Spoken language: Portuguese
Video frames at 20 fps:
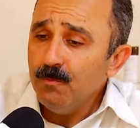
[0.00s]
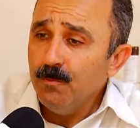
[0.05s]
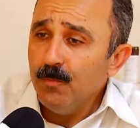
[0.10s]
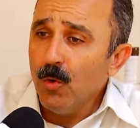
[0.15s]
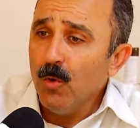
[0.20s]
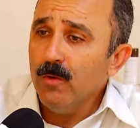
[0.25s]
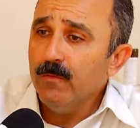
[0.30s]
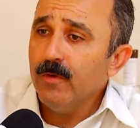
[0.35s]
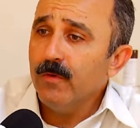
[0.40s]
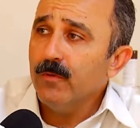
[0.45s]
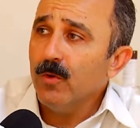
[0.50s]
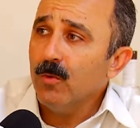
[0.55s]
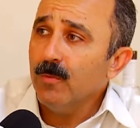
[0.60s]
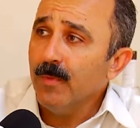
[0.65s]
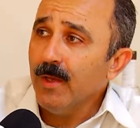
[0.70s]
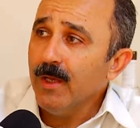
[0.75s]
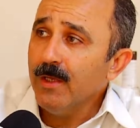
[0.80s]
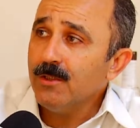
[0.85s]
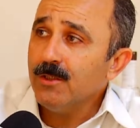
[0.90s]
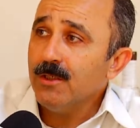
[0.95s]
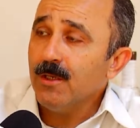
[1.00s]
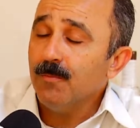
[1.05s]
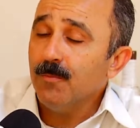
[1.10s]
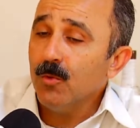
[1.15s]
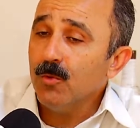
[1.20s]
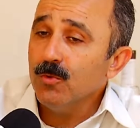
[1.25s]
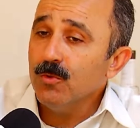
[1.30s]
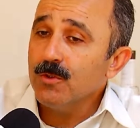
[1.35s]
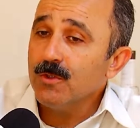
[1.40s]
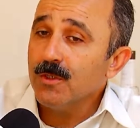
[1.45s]
provavelmente a
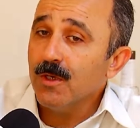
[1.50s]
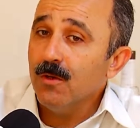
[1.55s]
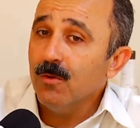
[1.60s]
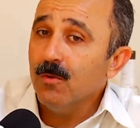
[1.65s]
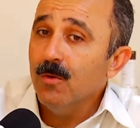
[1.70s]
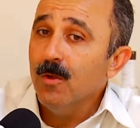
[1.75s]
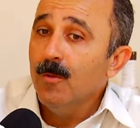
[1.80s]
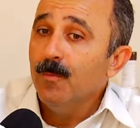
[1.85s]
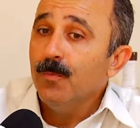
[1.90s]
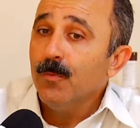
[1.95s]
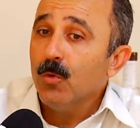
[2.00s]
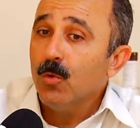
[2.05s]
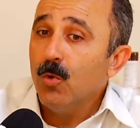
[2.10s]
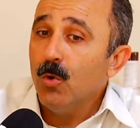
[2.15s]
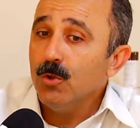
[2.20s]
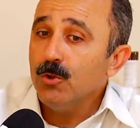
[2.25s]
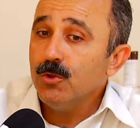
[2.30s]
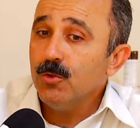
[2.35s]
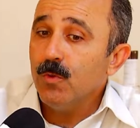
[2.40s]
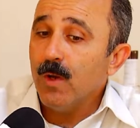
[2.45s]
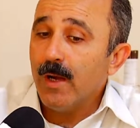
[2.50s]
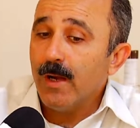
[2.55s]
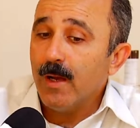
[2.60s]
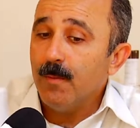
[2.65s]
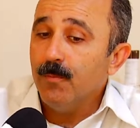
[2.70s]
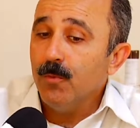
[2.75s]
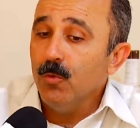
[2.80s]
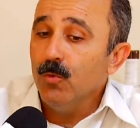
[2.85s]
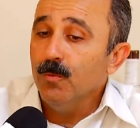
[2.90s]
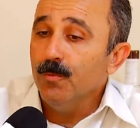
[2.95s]
produção continuará
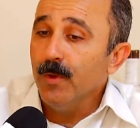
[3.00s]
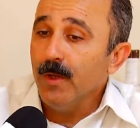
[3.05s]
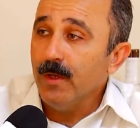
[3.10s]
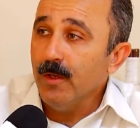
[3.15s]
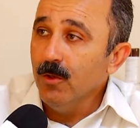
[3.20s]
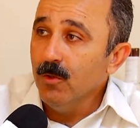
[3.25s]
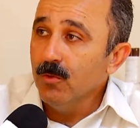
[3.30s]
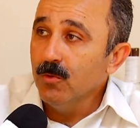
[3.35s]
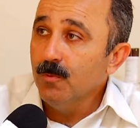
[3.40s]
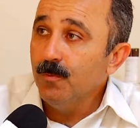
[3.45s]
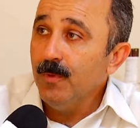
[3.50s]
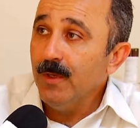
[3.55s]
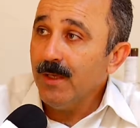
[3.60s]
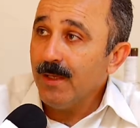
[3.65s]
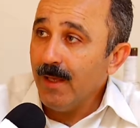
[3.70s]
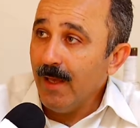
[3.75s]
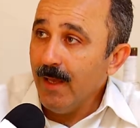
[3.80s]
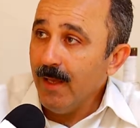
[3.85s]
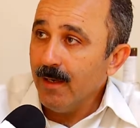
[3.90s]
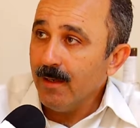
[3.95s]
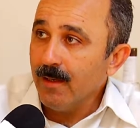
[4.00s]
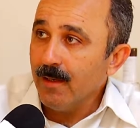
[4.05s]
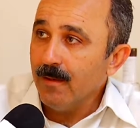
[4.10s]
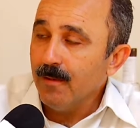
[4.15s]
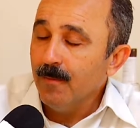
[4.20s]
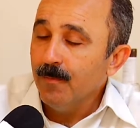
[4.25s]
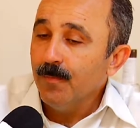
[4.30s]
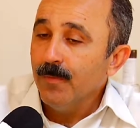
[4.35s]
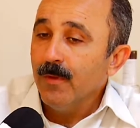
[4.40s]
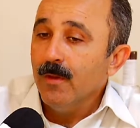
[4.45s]
por um período pequena,
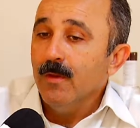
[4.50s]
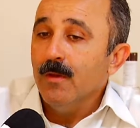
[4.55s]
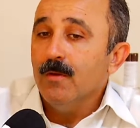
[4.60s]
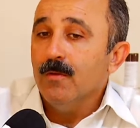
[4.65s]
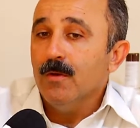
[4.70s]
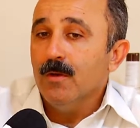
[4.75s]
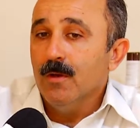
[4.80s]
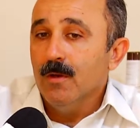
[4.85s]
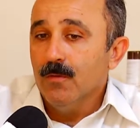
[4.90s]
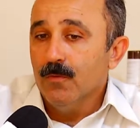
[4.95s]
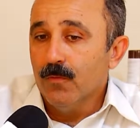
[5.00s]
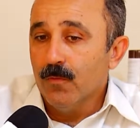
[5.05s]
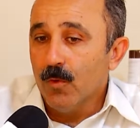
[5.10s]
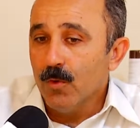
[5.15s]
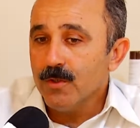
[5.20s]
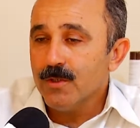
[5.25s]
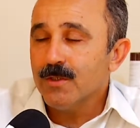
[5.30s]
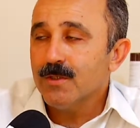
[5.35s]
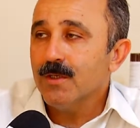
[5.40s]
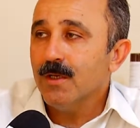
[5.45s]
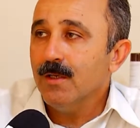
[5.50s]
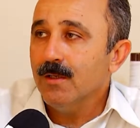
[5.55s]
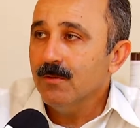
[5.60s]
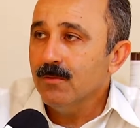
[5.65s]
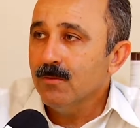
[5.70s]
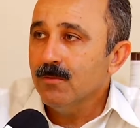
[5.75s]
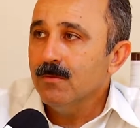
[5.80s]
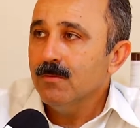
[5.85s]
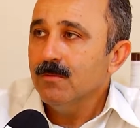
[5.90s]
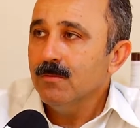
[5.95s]

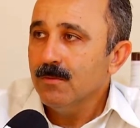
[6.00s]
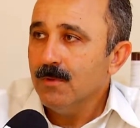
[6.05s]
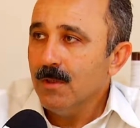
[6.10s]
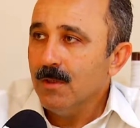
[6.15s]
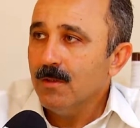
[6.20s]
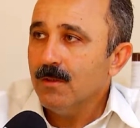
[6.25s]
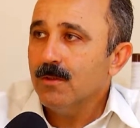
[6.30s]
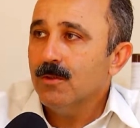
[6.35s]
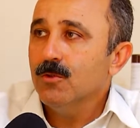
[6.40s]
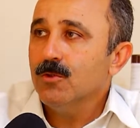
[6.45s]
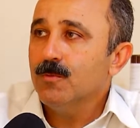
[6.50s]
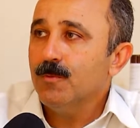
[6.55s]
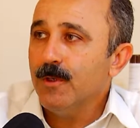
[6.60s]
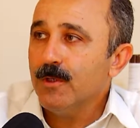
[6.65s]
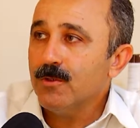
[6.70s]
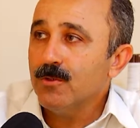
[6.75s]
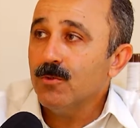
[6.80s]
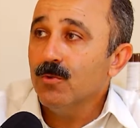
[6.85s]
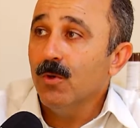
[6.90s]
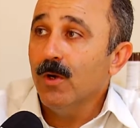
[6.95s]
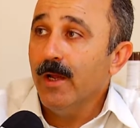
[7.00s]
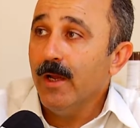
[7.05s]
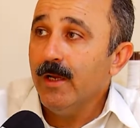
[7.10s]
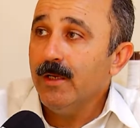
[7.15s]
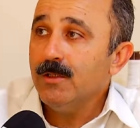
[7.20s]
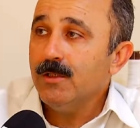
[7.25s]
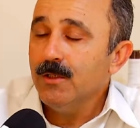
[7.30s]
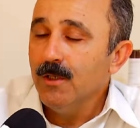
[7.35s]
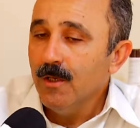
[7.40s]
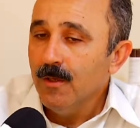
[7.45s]
forçando né, que os preços do
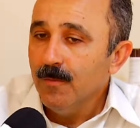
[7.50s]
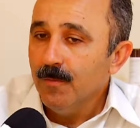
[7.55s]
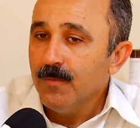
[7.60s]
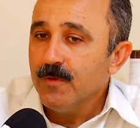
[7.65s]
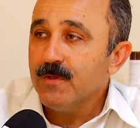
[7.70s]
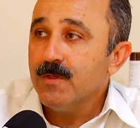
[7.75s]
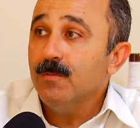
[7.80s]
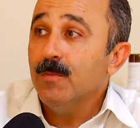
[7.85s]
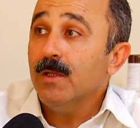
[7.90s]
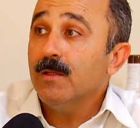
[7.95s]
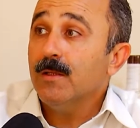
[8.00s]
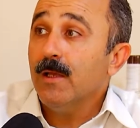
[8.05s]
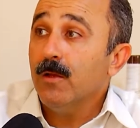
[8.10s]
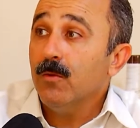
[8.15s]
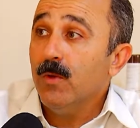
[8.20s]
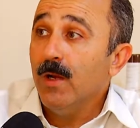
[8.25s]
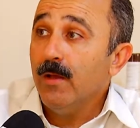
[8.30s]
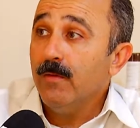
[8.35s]
leite se mantenham